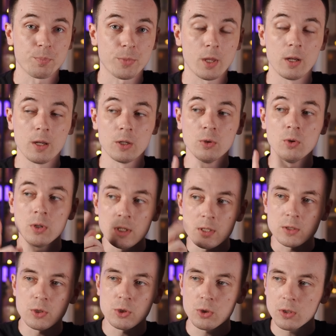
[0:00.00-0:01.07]
Но
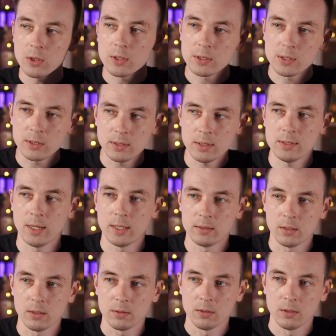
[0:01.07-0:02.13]
есть еще
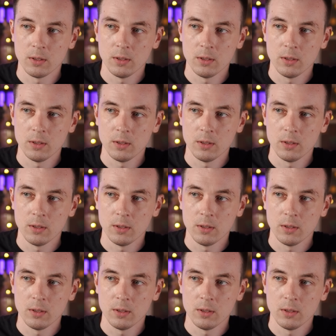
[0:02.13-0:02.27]
синтезаторы.